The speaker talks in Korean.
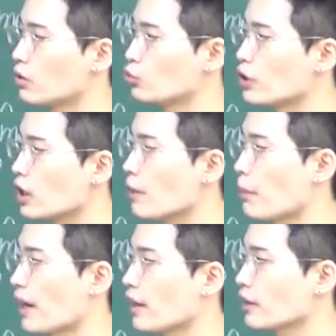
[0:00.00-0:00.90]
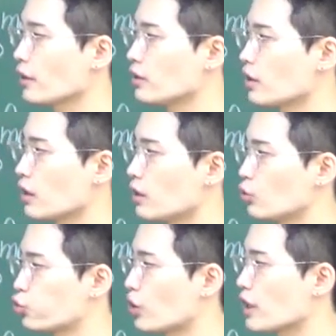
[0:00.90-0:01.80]
우리가 봐야 되는 게
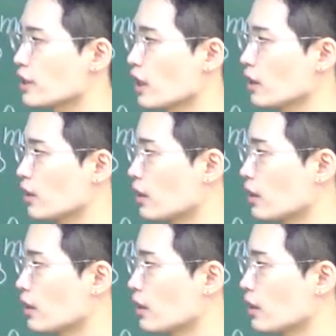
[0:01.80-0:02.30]
두 가지야